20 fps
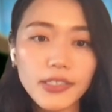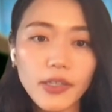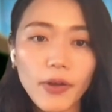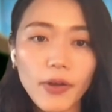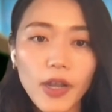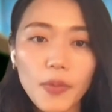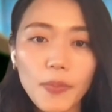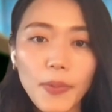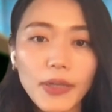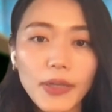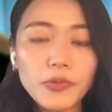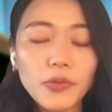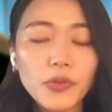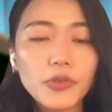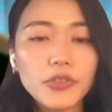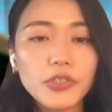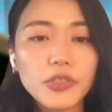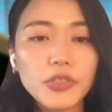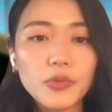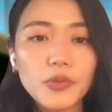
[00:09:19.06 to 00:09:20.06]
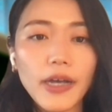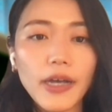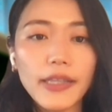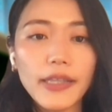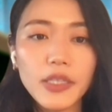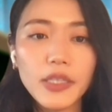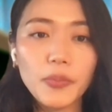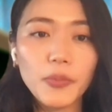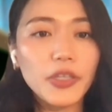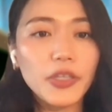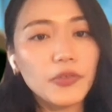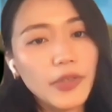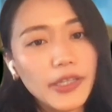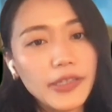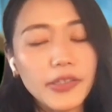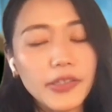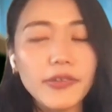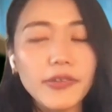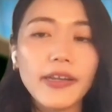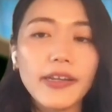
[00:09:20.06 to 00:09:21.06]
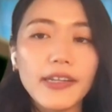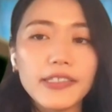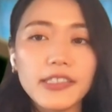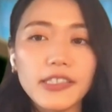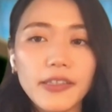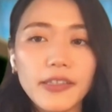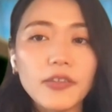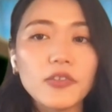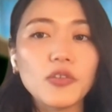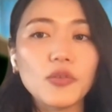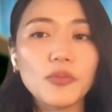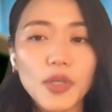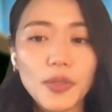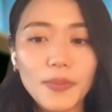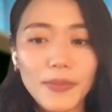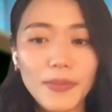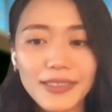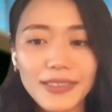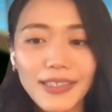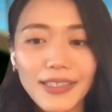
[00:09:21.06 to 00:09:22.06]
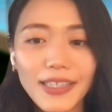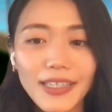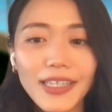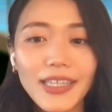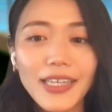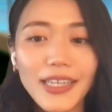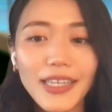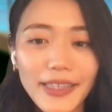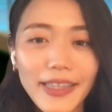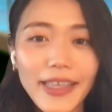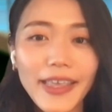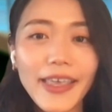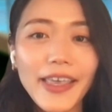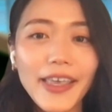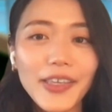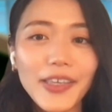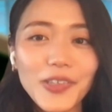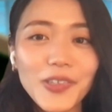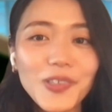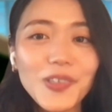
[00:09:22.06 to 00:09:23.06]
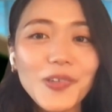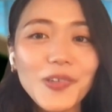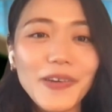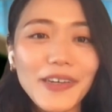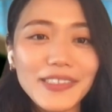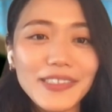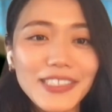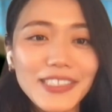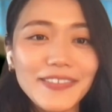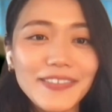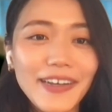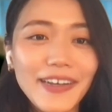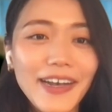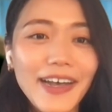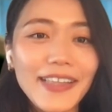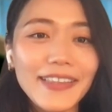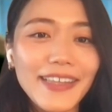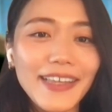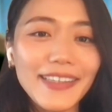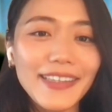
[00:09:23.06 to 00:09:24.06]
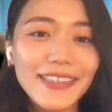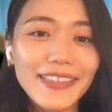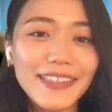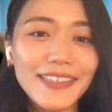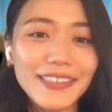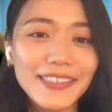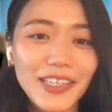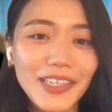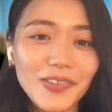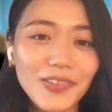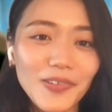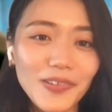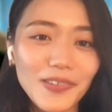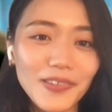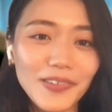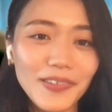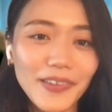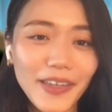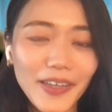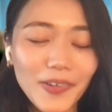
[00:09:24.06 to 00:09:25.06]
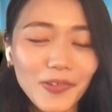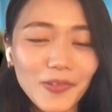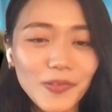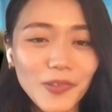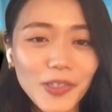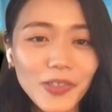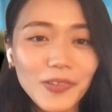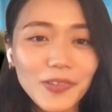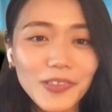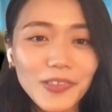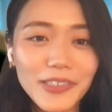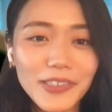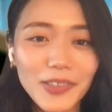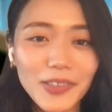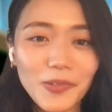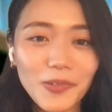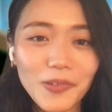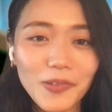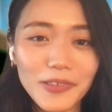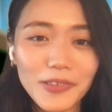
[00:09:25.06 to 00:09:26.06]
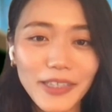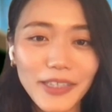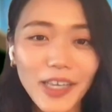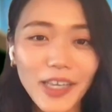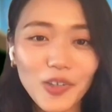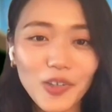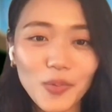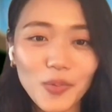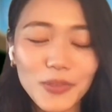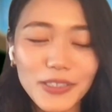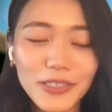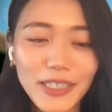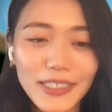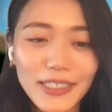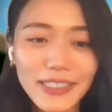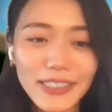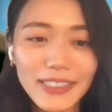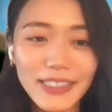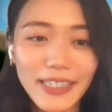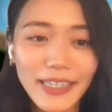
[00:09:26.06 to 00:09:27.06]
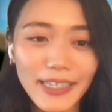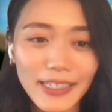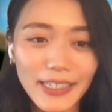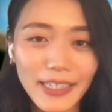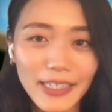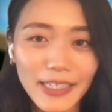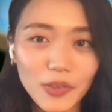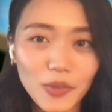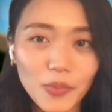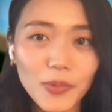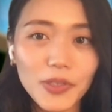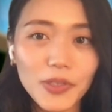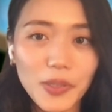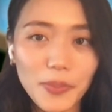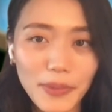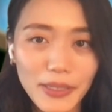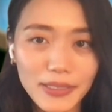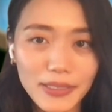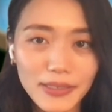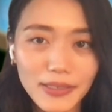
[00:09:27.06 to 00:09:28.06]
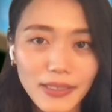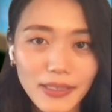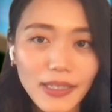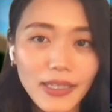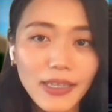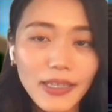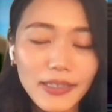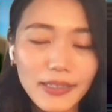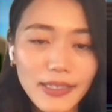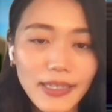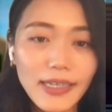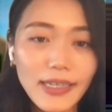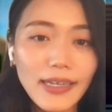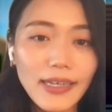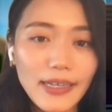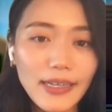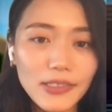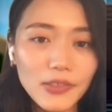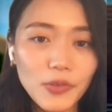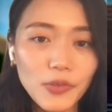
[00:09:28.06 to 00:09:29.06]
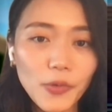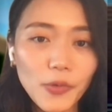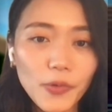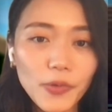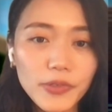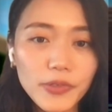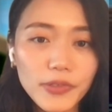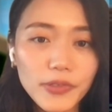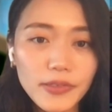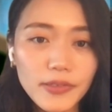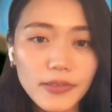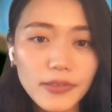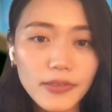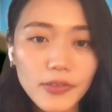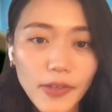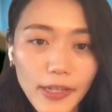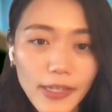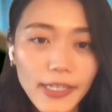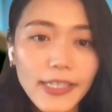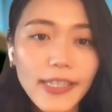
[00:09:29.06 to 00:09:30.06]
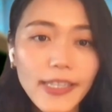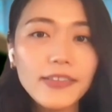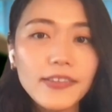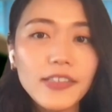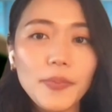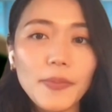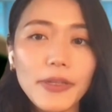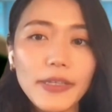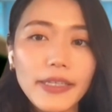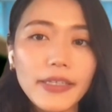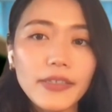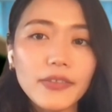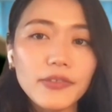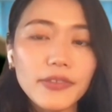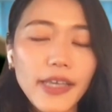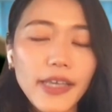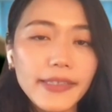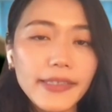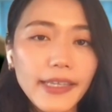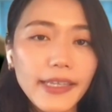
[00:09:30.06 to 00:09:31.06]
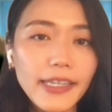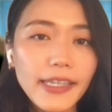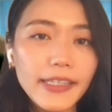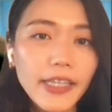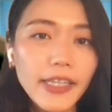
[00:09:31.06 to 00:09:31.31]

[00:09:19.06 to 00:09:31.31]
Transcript: 伝われば、そういう仕事があってもいいよねっていう話になると思います。で、言うのは実は簡単なんですけど、この色塗ったところって結構難しいんじゃないかなと思ってます。じゃあ、それになるために具体的